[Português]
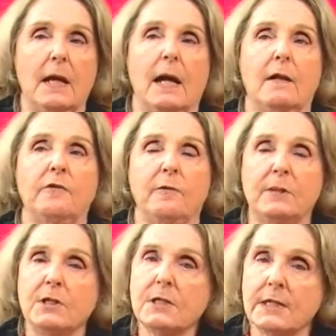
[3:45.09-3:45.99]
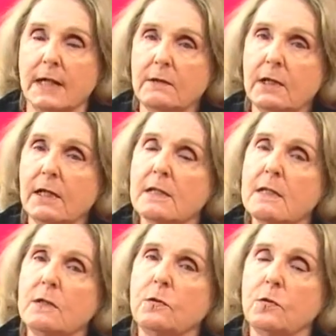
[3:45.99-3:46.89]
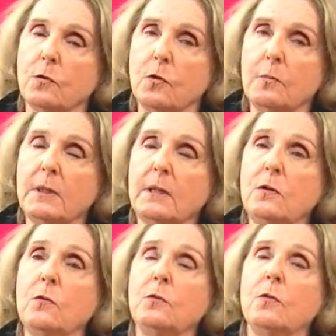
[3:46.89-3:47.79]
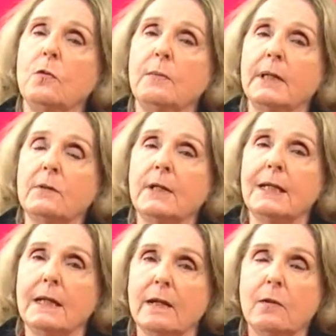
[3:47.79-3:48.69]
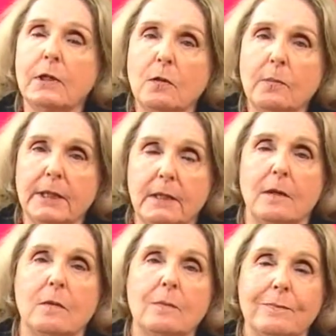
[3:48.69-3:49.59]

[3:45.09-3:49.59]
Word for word: Alfabetizado é quem assina o nome num documento que ele leu e compreendeu.